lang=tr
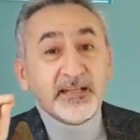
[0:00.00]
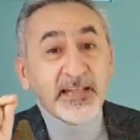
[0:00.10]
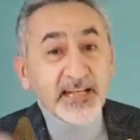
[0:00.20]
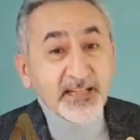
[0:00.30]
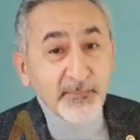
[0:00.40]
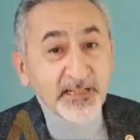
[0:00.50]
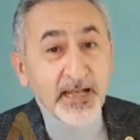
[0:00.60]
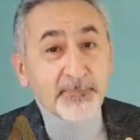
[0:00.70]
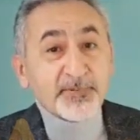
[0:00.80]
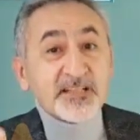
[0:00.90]
reklamını
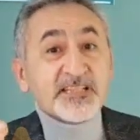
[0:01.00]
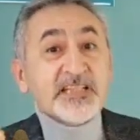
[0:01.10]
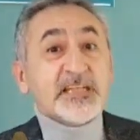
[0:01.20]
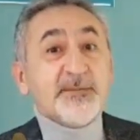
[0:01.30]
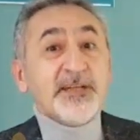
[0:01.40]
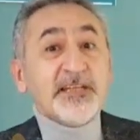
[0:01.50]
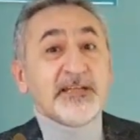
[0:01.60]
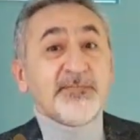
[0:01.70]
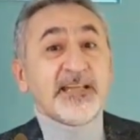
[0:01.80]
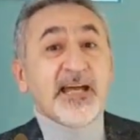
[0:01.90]
yaptınız.
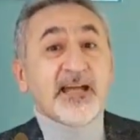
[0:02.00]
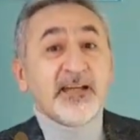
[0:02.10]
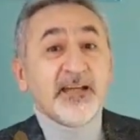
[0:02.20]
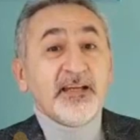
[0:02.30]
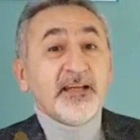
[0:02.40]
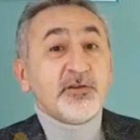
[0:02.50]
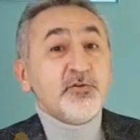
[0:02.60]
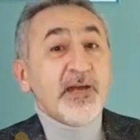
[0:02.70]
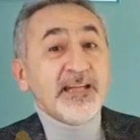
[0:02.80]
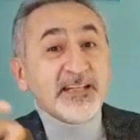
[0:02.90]
2020'de
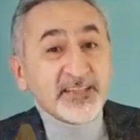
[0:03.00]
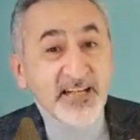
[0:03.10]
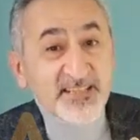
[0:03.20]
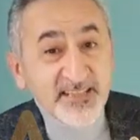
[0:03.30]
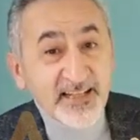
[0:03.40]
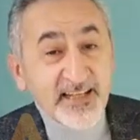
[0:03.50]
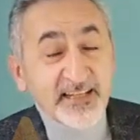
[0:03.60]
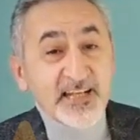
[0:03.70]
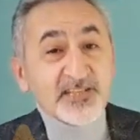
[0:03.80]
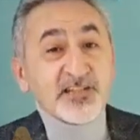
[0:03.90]
güvenlik
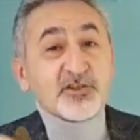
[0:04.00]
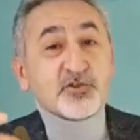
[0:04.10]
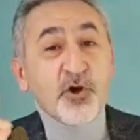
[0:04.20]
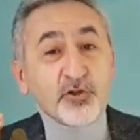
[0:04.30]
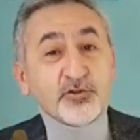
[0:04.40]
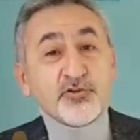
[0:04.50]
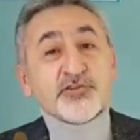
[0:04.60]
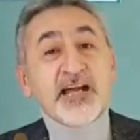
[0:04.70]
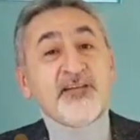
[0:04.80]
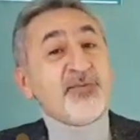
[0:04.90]
testlerinden geçti. Çok
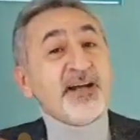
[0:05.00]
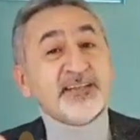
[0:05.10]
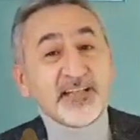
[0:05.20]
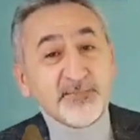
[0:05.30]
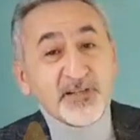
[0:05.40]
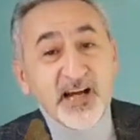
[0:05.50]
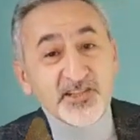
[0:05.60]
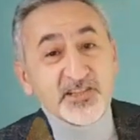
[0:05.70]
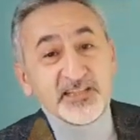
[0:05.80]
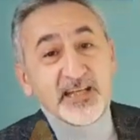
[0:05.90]
güzel, faydalı bir
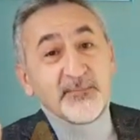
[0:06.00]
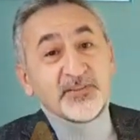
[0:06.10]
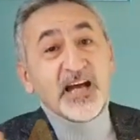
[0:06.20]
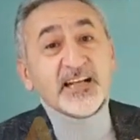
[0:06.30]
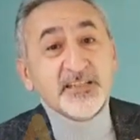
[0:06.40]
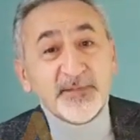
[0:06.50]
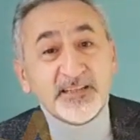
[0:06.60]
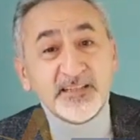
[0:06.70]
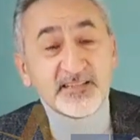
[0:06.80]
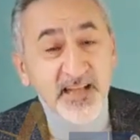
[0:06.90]
aşı diye takdim
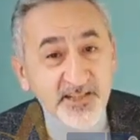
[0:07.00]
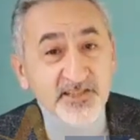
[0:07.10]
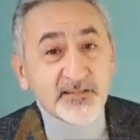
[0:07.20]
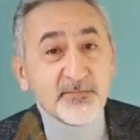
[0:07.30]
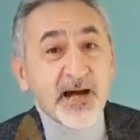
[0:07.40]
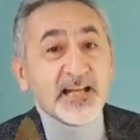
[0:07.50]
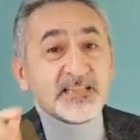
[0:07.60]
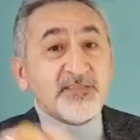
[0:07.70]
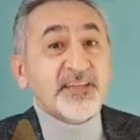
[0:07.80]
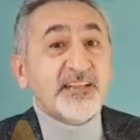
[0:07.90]
ettiğiniz aşının
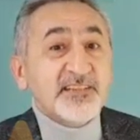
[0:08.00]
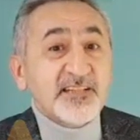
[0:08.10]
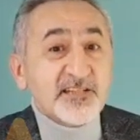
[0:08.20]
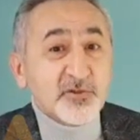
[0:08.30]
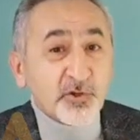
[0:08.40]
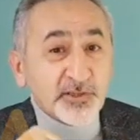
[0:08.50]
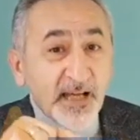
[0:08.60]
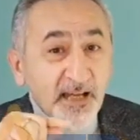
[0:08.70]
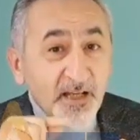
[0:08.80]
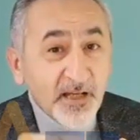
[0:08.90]
maalesef getirdiğiniz
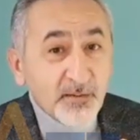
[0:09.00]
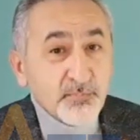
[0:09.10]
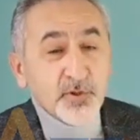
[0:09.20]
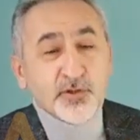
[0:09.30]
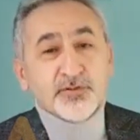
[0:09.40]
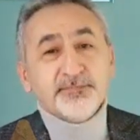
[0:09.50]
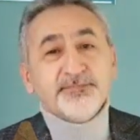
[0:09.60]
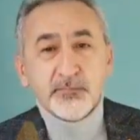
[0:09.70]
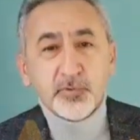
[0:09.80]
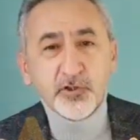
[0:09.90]
nokta bu.
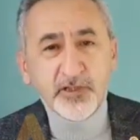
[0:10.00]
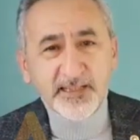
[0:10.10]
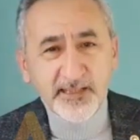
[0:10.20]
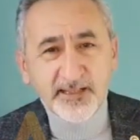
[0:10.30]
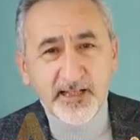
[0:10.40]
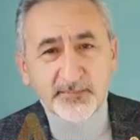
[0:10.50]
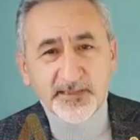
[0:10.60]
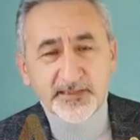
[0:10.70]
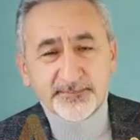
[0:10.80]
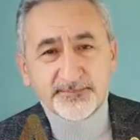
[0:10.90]
Bununla da
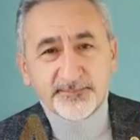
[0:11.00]
kalmadı.